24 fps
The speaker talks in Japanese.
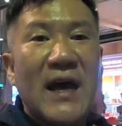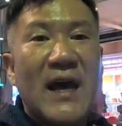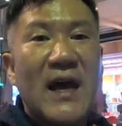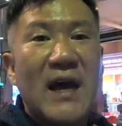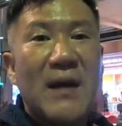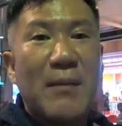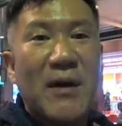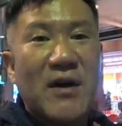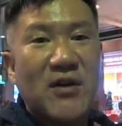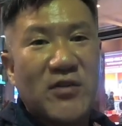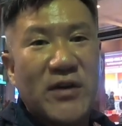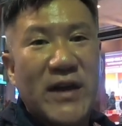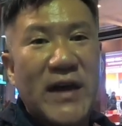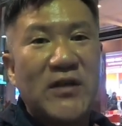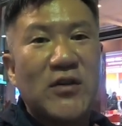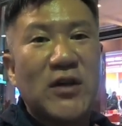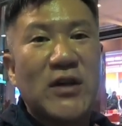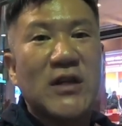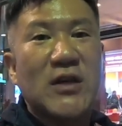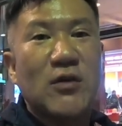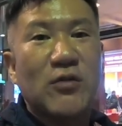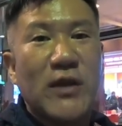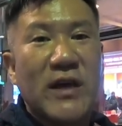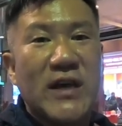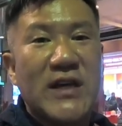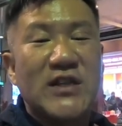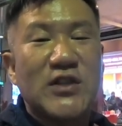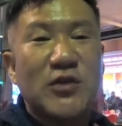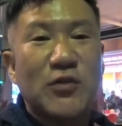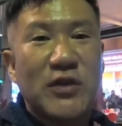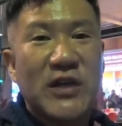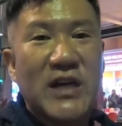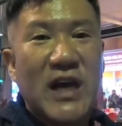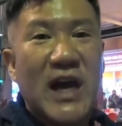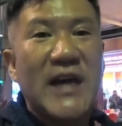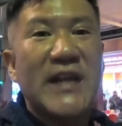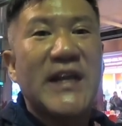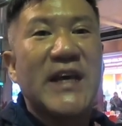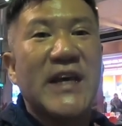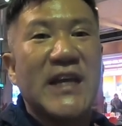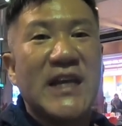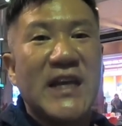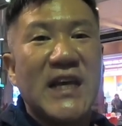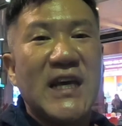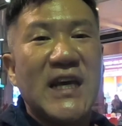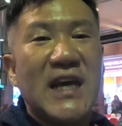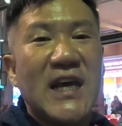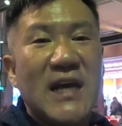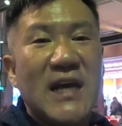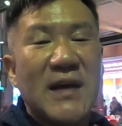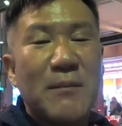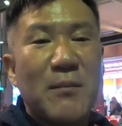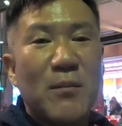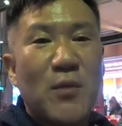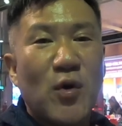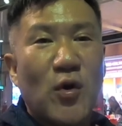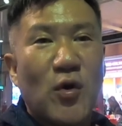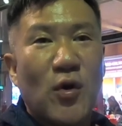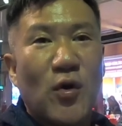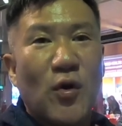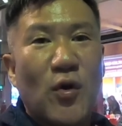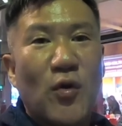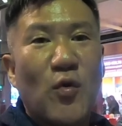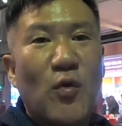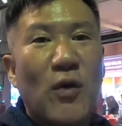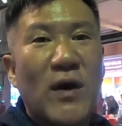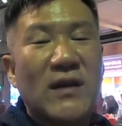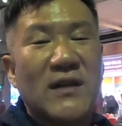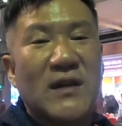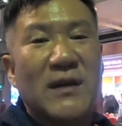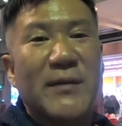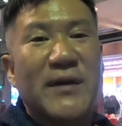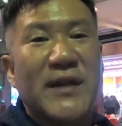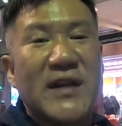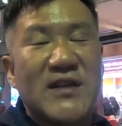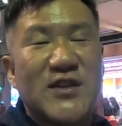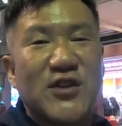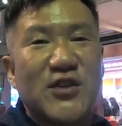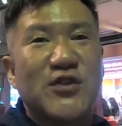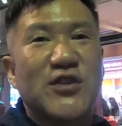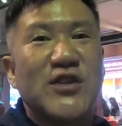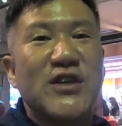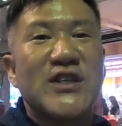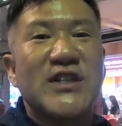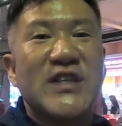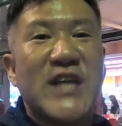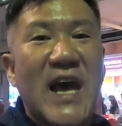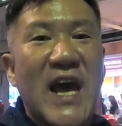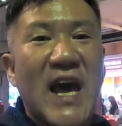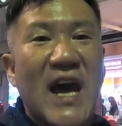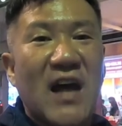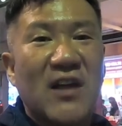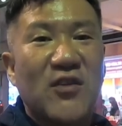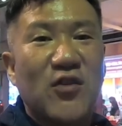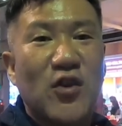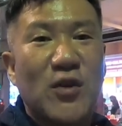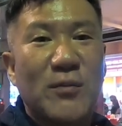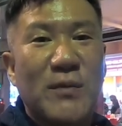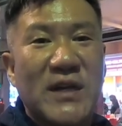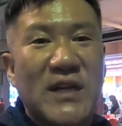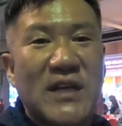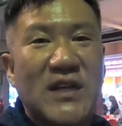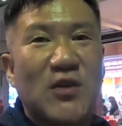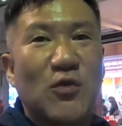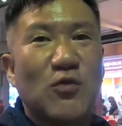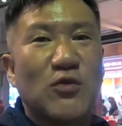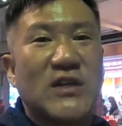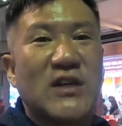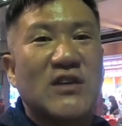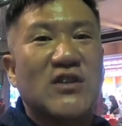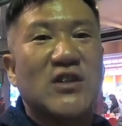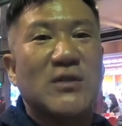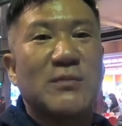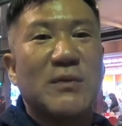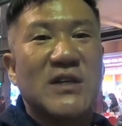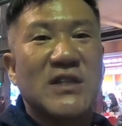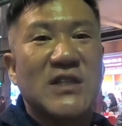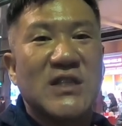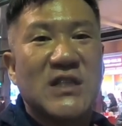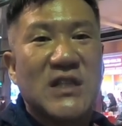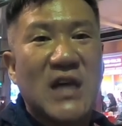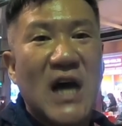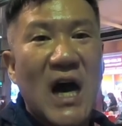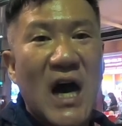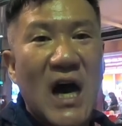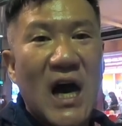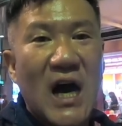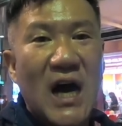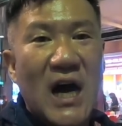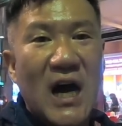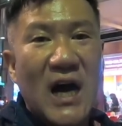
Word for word: えー、バルクヘッドだったので非常に快適にもうご飯食べて熟睡してあっという間に到着しました、